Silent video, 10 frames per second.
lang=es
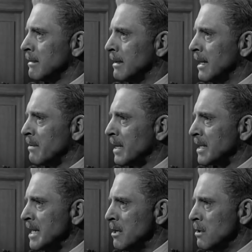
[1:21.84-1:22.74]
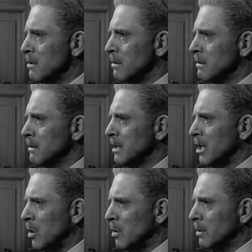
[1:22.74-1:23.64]
Era la vieja,
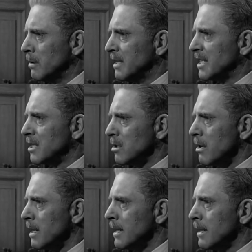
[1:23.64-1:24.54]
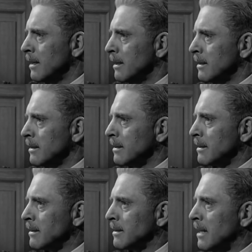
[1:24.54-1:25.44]
la viejísima historia
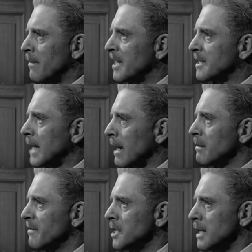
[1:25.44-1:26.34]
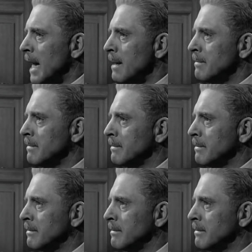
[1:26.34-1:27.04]
del Cordero Propiciatorio.